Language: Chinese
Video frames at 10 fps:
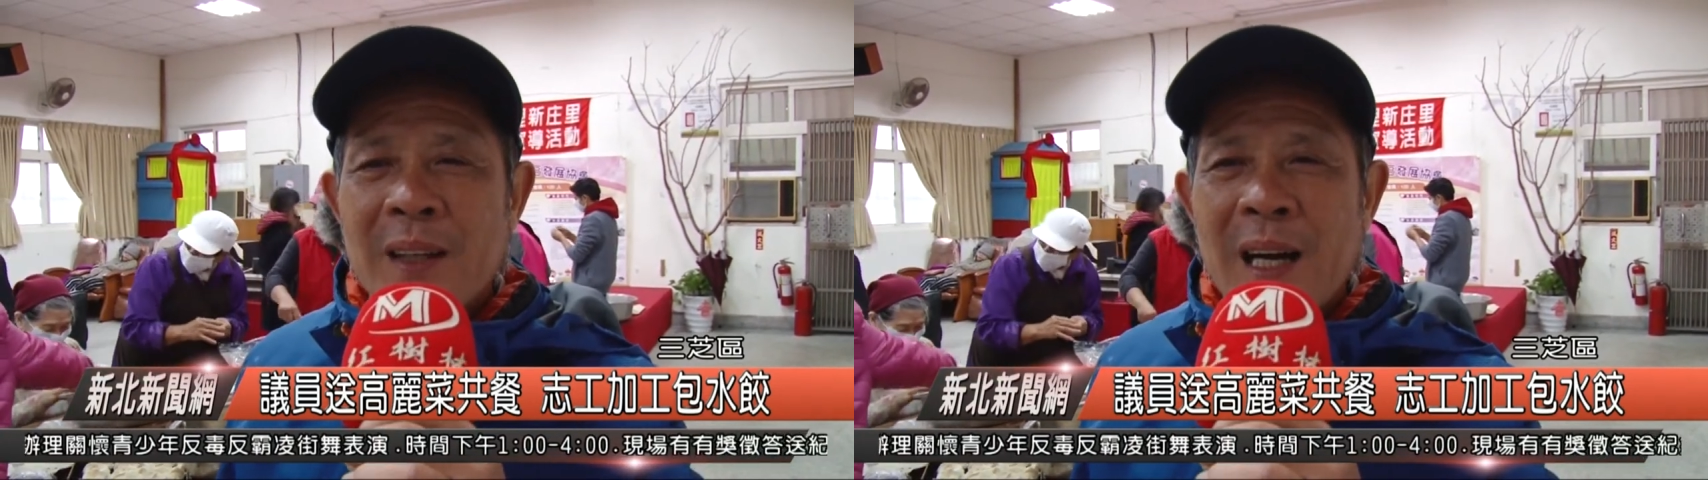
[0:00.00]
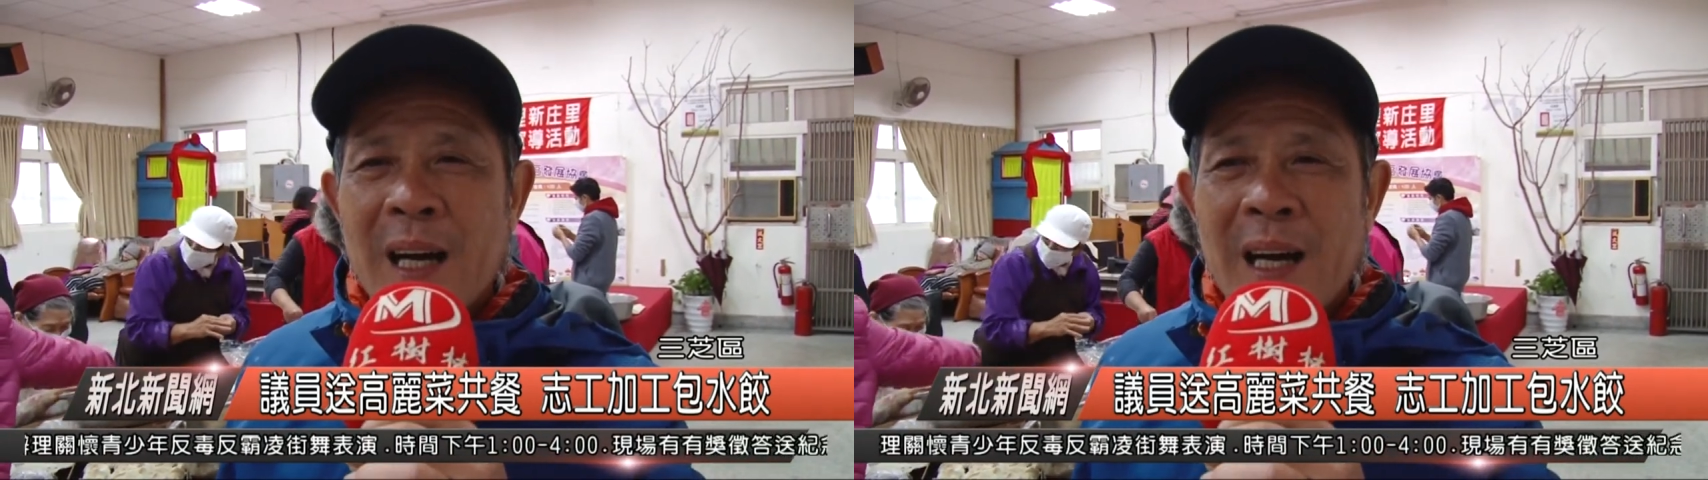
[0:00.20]

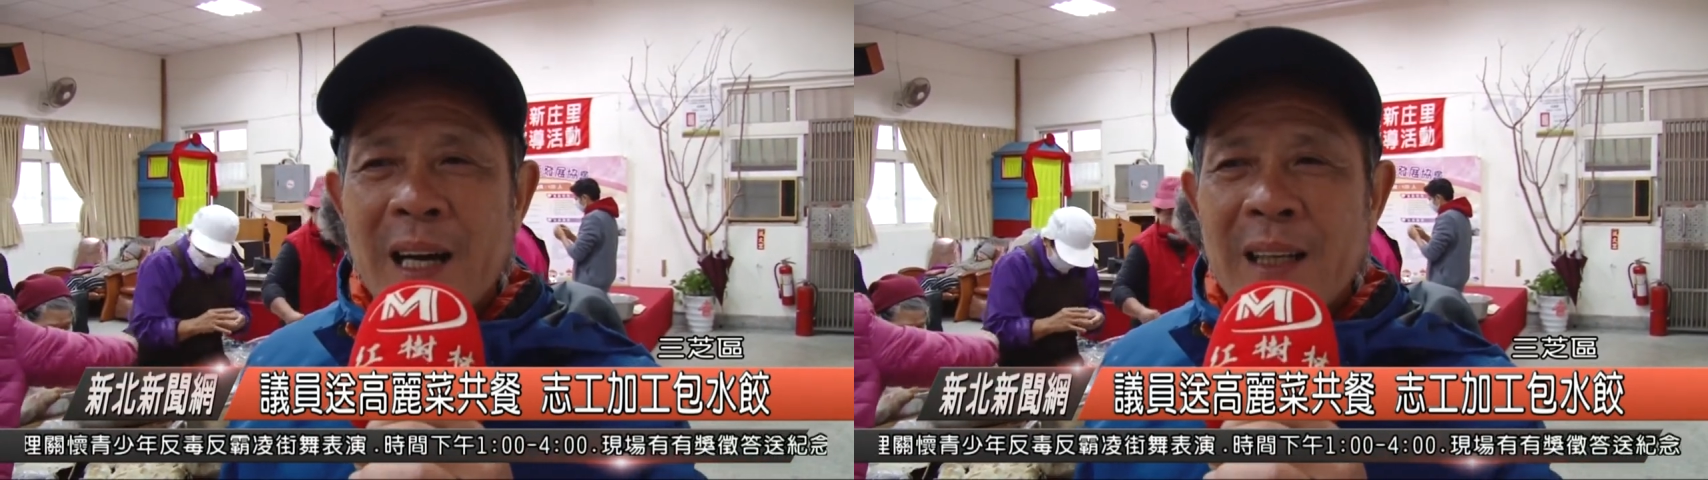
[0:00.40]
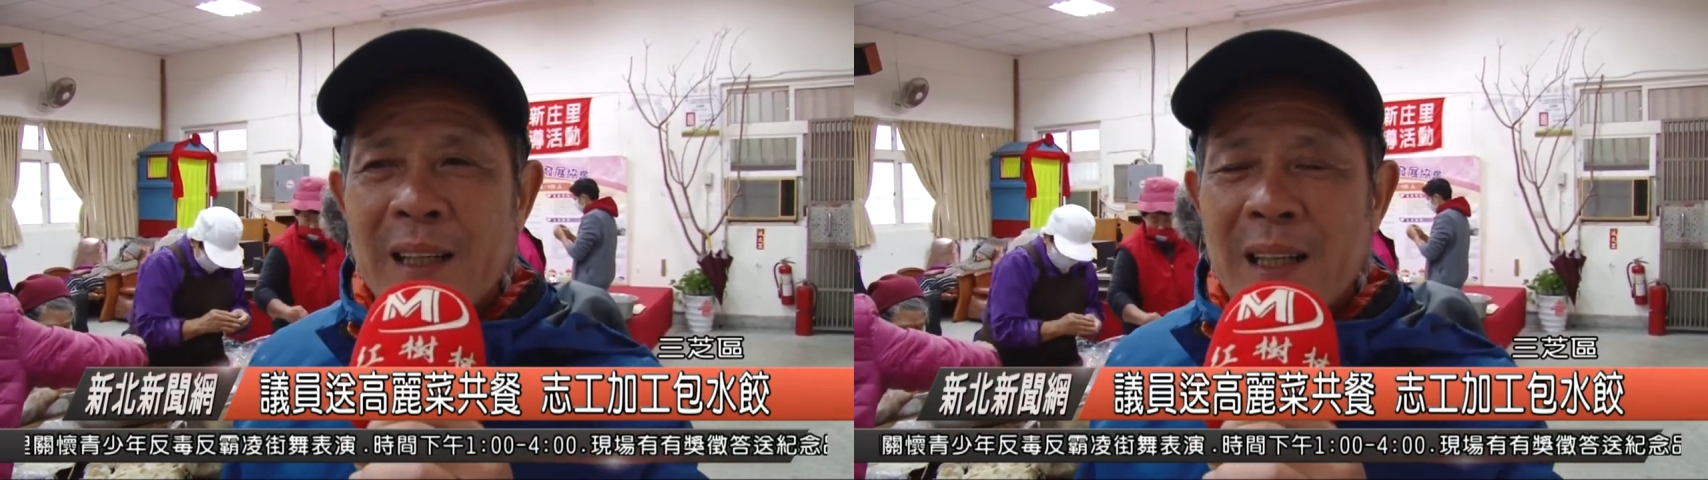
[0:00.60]

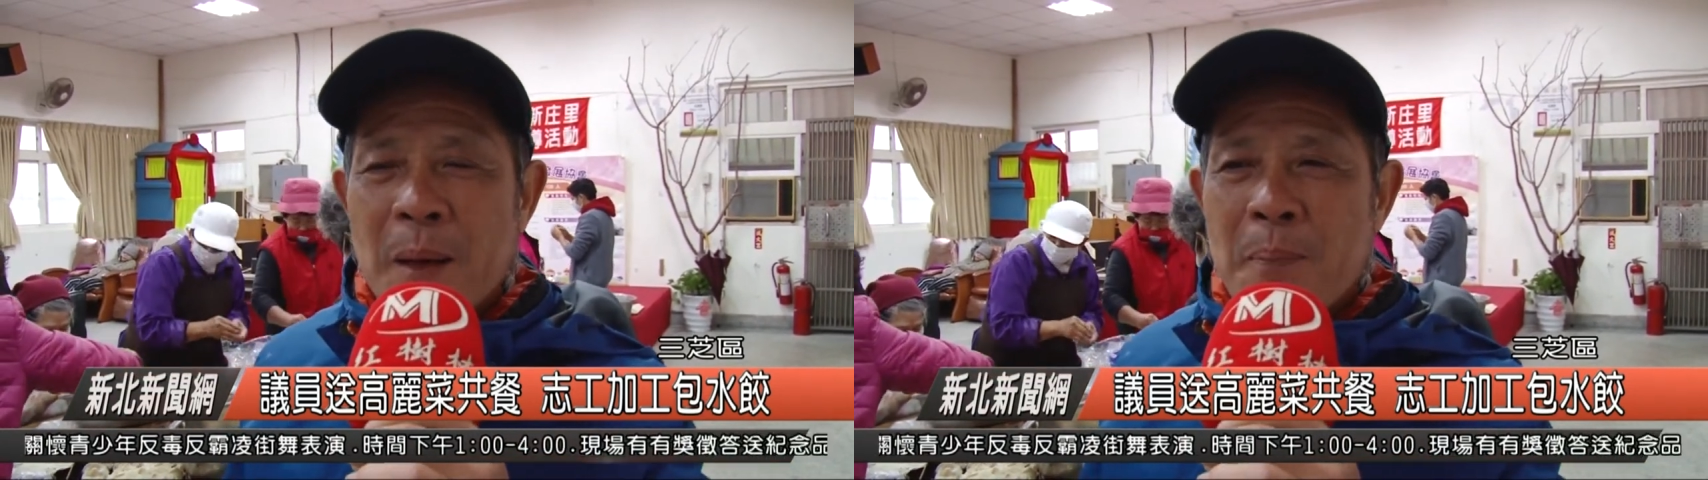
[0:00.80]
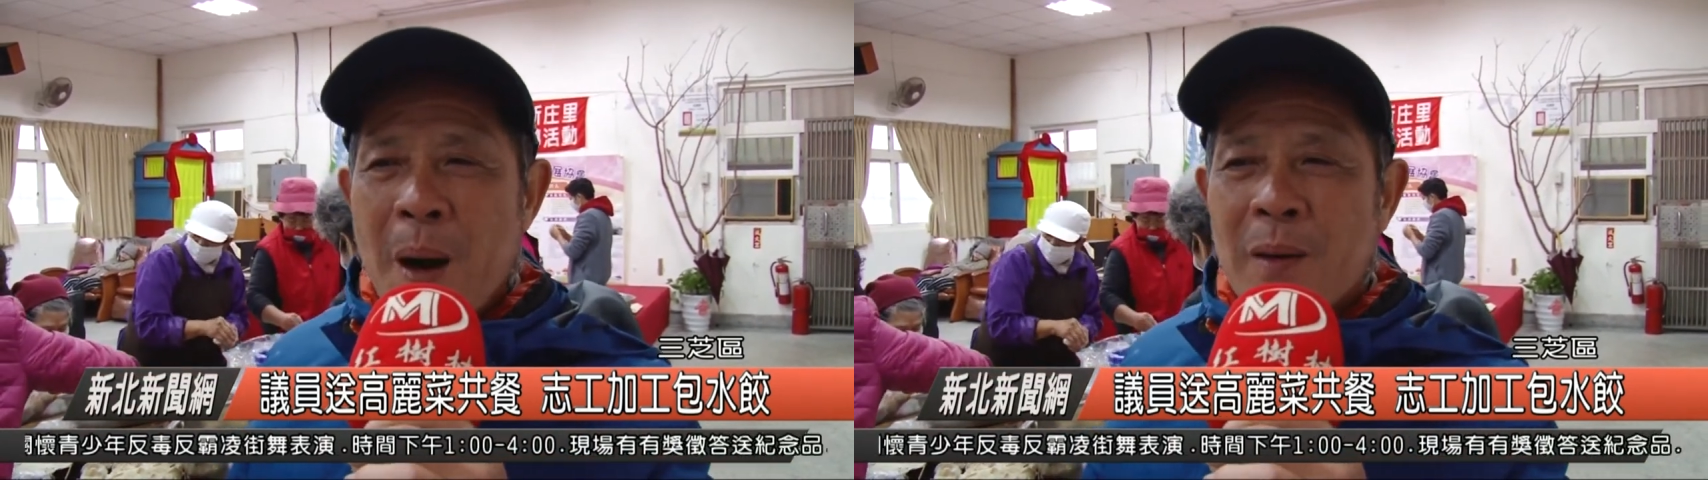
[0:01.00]
啊
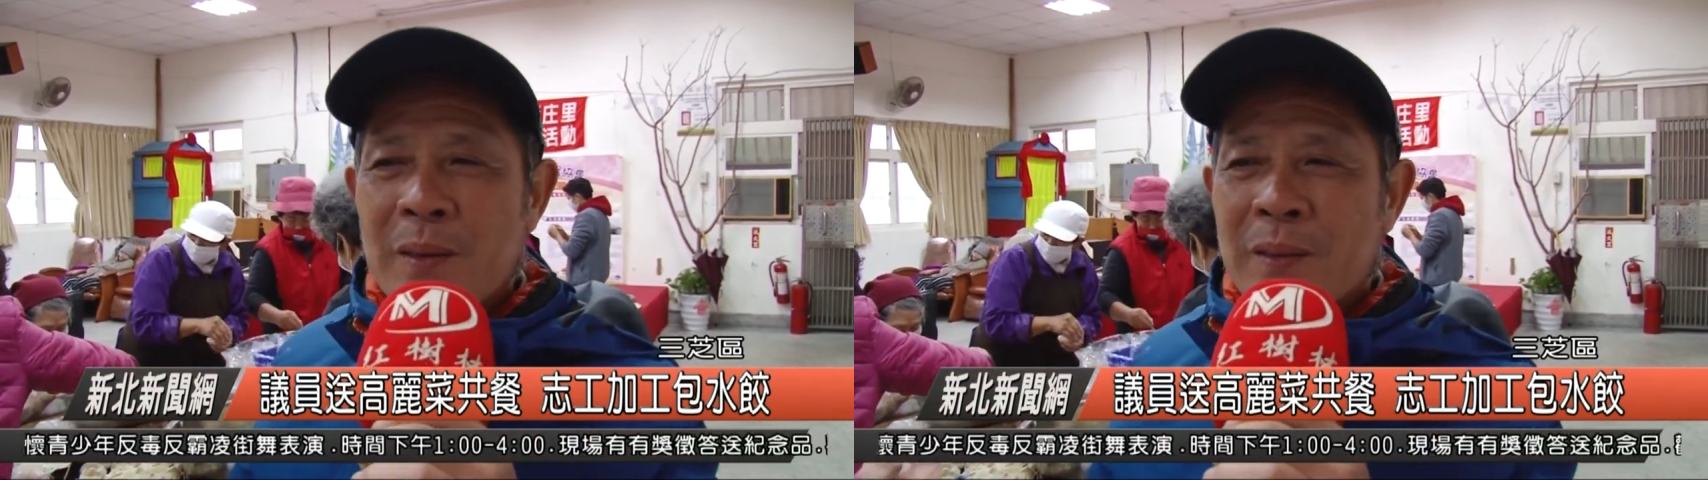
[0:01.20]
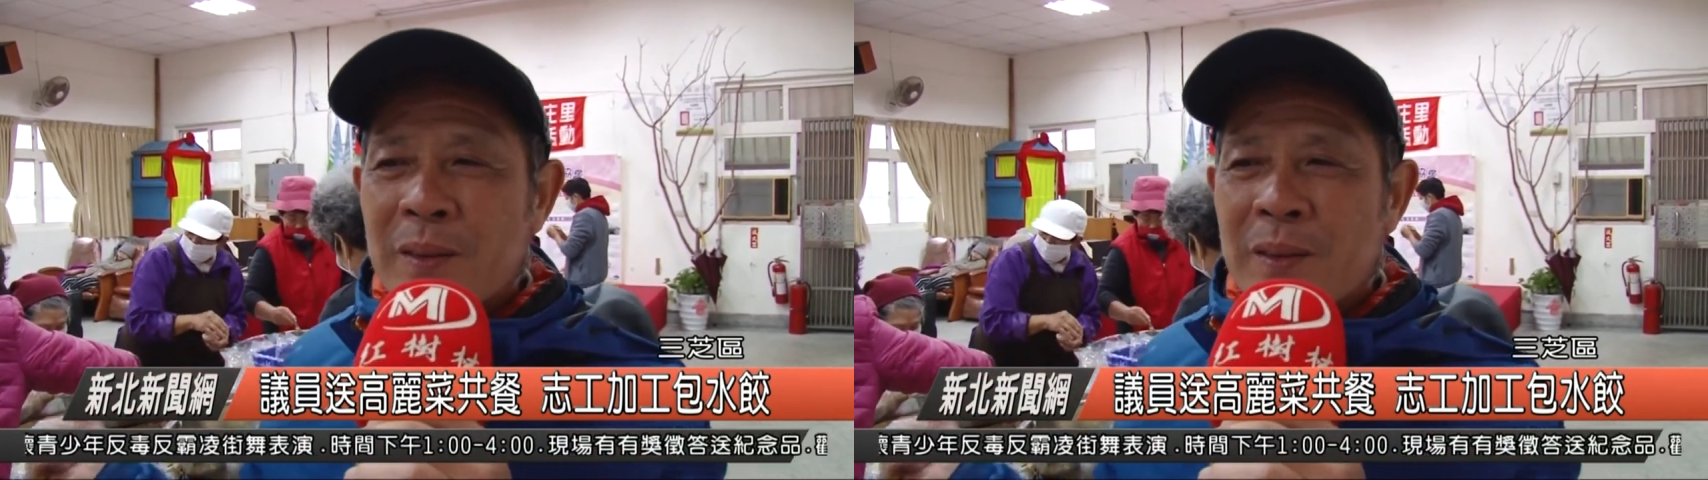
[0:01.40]
来包